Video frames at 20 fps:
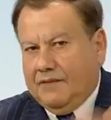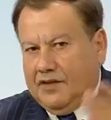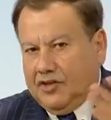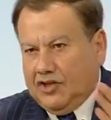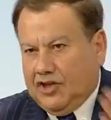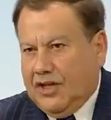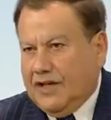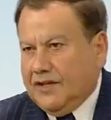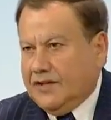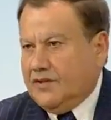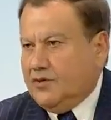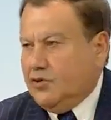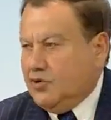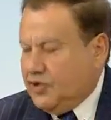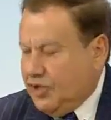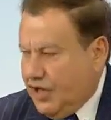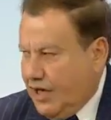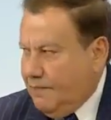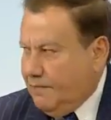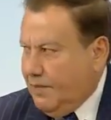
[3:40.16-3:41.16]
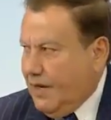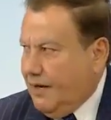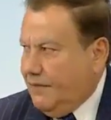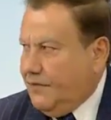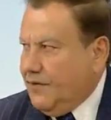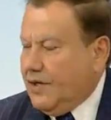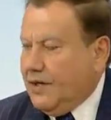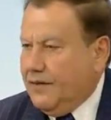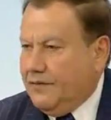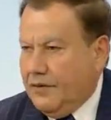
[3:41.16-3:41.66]
En d'autres termes,
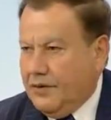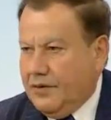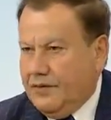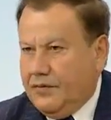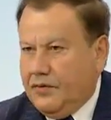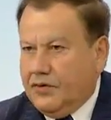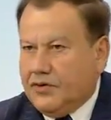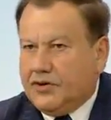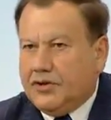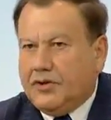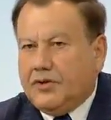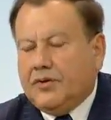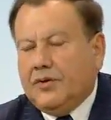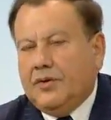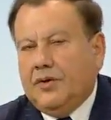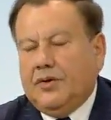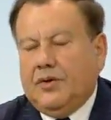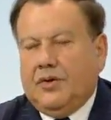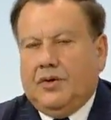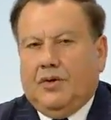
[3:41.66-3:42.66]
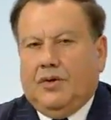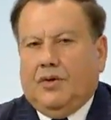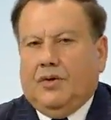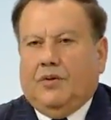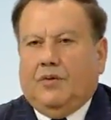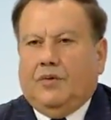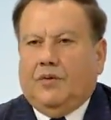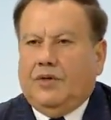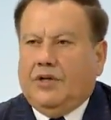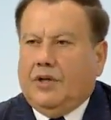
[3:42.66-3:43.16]
étant donné que nous avons
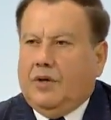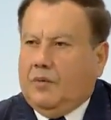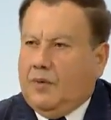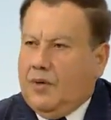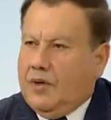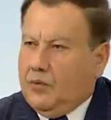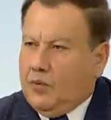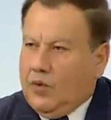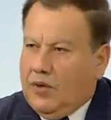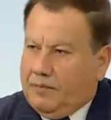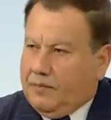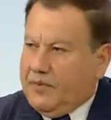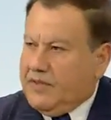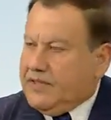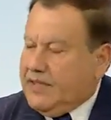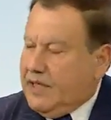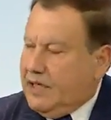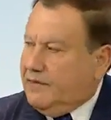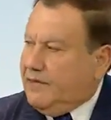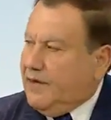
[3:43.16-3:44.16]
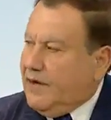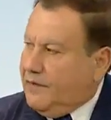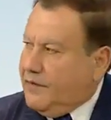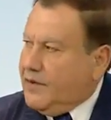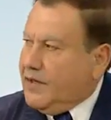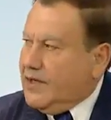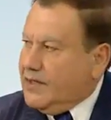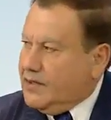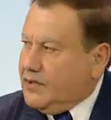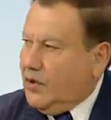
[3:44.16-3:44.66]
l'opportunité de forger
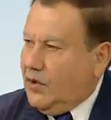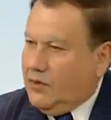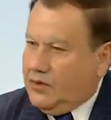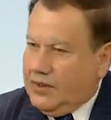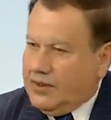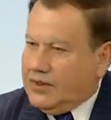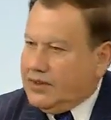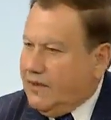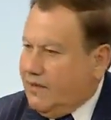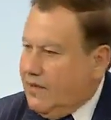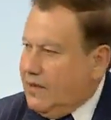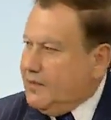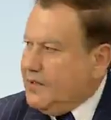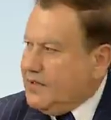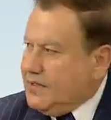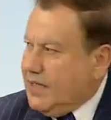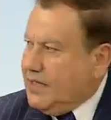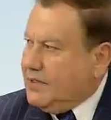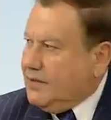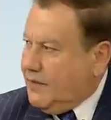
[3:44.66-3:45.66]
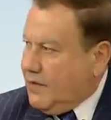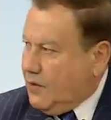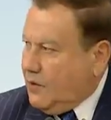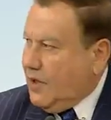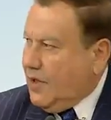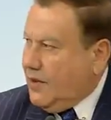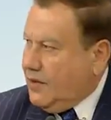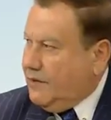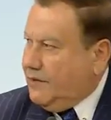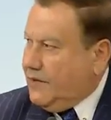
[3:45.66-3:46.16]
l'avenir de l'Afrique, nous ne voulons pas que
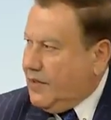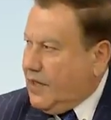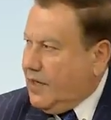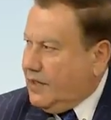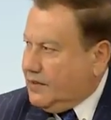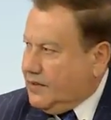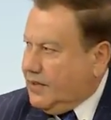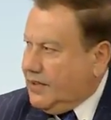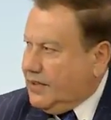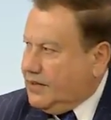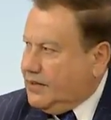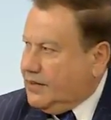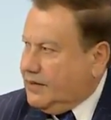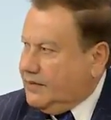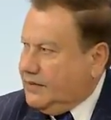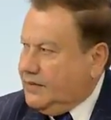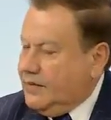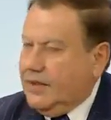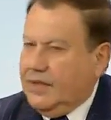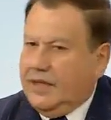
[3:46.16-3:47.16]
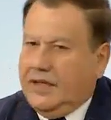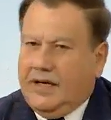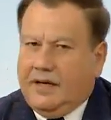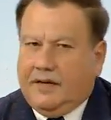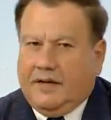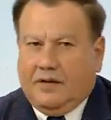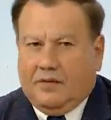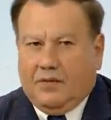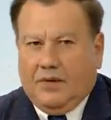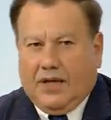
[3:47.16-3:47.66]
100%
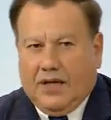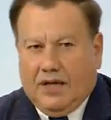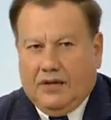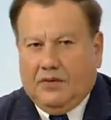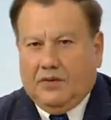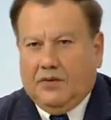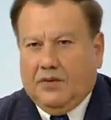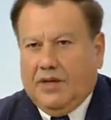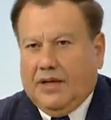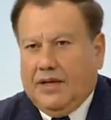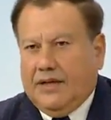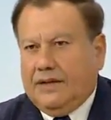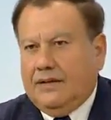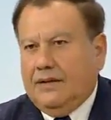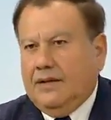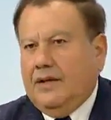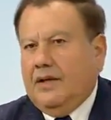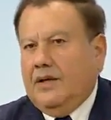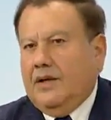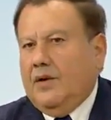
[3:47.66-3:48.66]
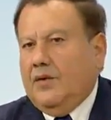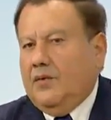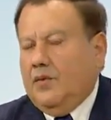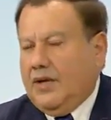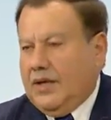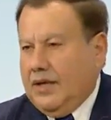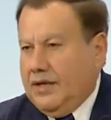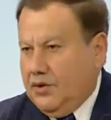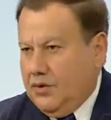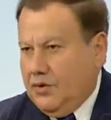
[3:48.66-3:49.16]
euh, de, des
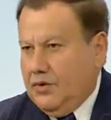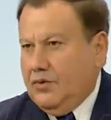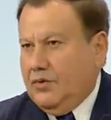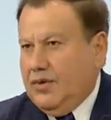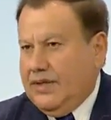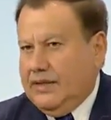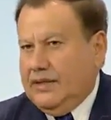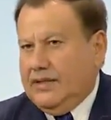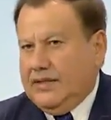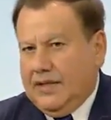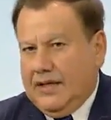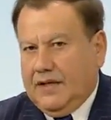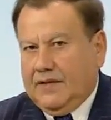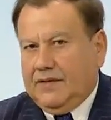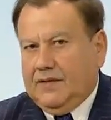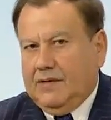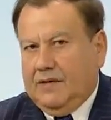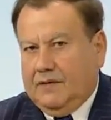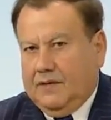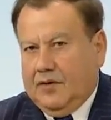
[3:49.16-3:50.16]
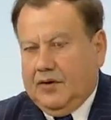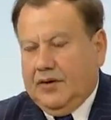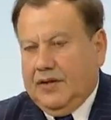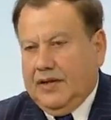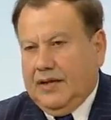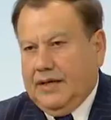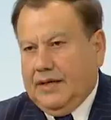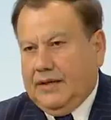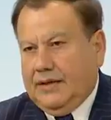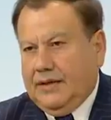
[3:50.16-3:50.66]
richesses de l'Afrique soient,
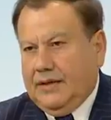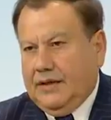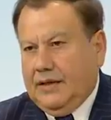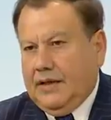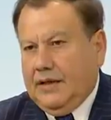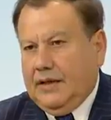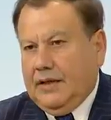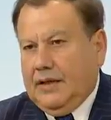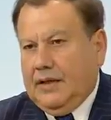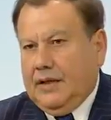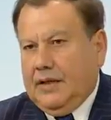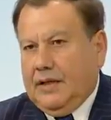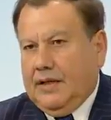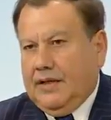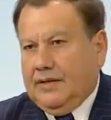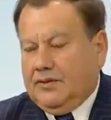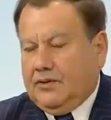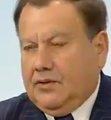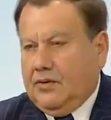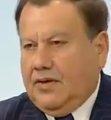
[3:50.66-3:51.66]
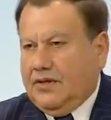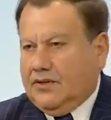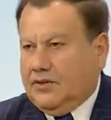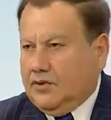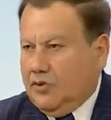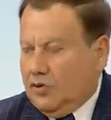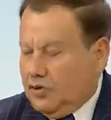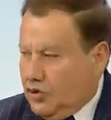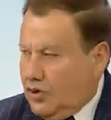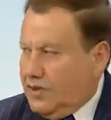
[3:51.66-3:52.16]
euh, entre les mains
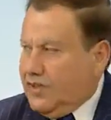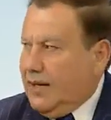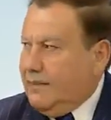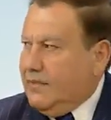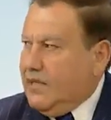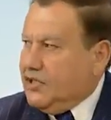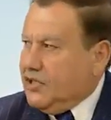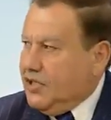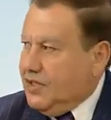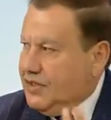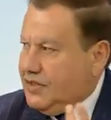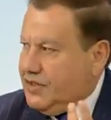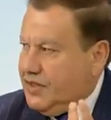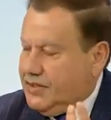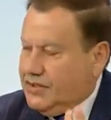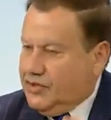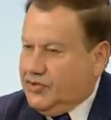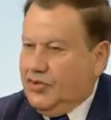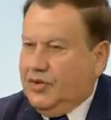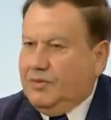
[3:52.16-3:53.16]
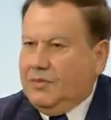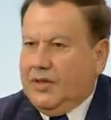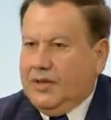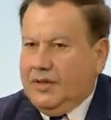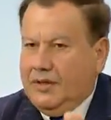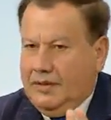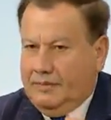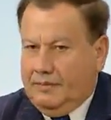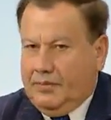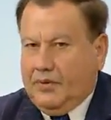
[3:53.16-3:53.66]
finalement d'un
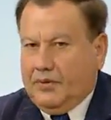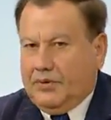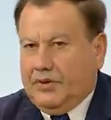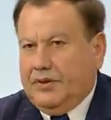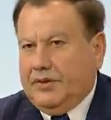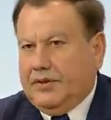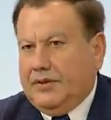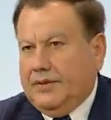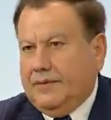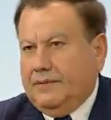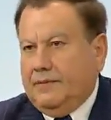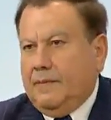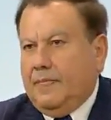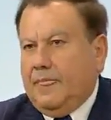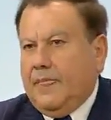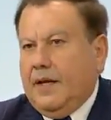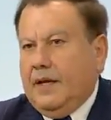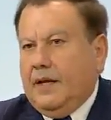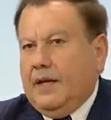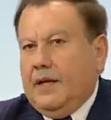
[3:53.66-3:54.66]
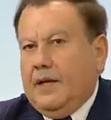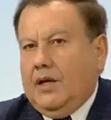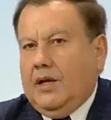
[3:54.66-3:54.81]
quelque 17%